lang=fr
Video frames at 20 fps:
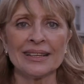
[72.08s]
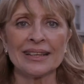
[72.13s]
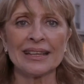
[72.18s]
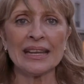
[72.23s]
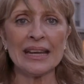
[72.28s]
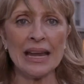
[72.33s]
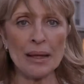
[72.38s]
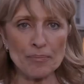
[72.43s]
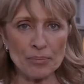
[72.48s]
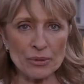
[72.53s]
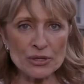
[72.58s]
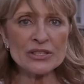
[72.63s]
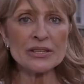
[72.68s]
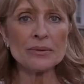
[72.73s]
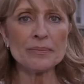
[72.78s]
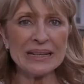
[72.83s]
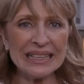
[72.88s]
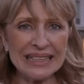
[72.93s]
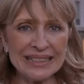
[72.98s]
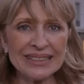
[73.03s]
que la
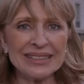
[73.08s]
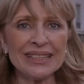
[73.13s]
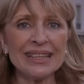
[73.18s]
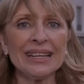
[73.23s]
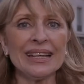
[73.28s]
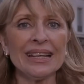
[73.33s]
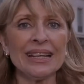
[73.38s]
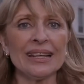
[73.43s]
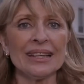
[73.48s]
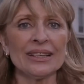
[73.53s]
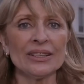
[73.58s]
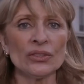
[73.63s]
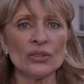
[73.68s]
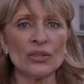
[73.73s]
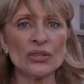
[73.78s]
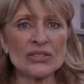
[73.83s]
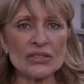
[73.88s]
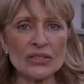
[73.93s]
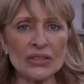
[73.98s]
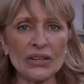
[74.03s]
possibilité
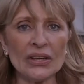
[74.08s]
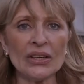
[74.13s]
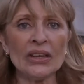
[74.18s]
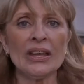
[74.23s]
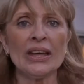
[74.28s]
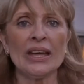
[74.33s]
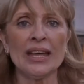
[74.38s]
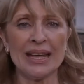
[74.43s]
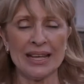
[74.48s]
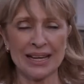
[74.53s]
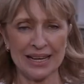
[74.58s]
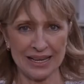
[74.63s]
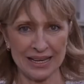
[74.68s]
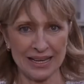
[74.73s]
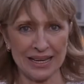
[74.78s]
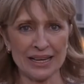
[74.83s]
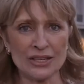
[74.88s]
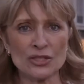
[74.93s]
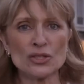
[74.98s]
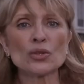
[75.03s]
de se
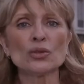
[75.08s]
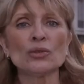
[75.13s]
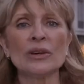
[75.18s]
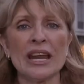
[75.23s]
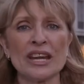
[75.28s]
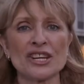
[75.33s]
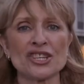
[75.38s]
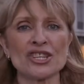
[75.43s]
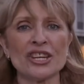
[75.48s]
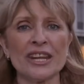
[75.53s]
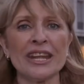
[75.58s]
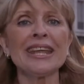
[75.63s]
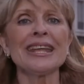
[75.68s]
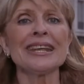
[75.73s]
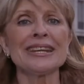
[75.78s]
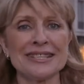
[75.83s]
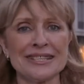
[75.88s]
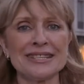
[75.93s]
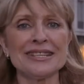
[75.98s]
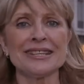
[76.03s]
euh, soulager
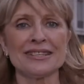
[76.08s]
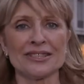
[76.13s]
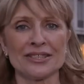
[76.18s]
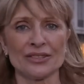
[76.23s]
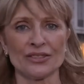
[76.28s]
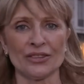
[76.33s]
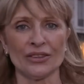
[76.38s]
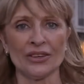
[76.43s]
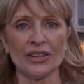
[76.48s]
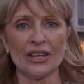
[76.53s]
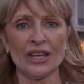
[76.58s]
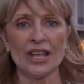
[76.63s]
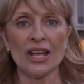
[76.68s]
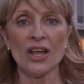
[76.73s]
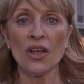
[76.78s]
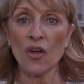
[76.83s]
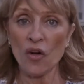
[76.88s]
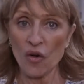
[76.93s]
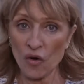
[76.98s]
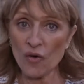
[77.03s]
existe.
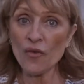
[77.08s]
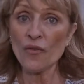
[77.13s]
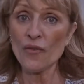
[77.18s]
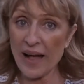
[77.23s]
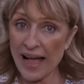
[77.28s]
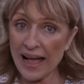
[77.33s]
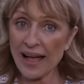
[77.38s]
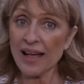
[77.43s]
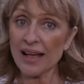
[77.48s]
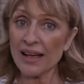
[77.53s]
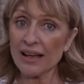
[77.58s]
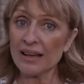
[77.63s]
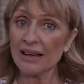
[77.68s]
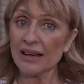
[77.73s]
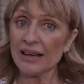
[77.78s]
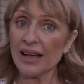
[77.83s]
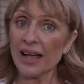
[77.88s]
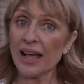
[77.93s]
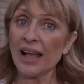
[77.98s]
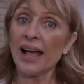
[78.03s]
On va
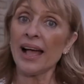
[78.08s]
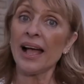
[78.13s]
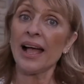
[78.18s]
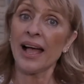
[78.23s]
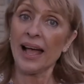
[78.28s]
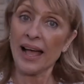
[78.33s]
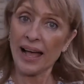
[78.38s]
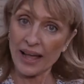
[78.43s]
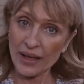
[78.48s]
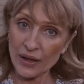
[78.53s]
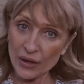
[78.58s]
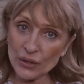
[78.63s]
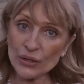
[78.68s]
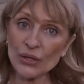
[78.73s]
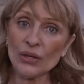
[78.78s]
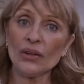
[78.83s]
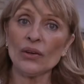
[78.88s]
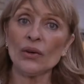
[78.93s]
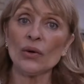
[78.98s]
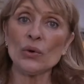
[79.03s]
à eux
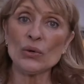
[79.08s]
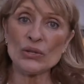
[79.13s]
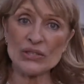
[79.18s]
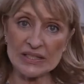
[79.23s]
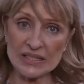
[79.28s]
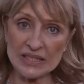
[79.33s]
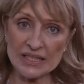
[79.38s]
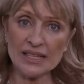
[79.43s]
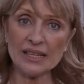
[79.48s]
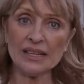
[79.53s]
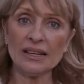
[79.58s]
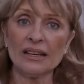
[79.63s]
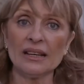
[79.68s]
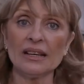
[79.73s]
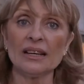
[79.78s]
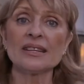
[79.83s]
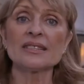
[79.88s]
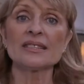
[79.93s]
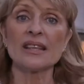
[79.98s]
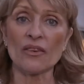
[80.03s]
aussi
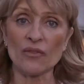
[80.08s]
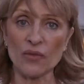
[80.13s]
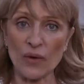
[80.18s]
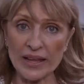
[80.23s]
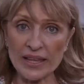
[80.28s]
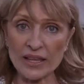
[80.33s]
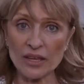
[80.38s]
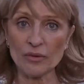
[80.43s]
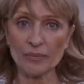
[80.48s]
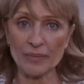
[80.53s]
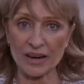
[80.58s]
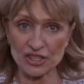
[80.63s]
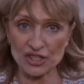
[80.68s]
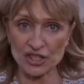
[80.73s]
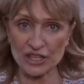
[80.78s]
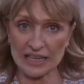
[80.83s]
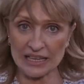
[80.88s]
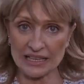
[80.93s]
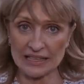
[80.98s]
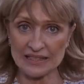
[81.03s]
les envoyer au
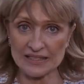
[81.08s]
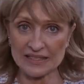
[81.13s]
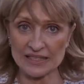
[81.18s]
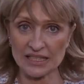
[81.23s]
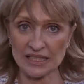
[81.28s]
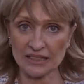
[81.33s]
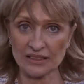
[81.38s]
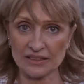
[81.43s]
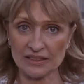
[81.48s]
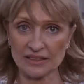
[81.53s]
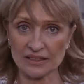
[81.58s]
marché illicite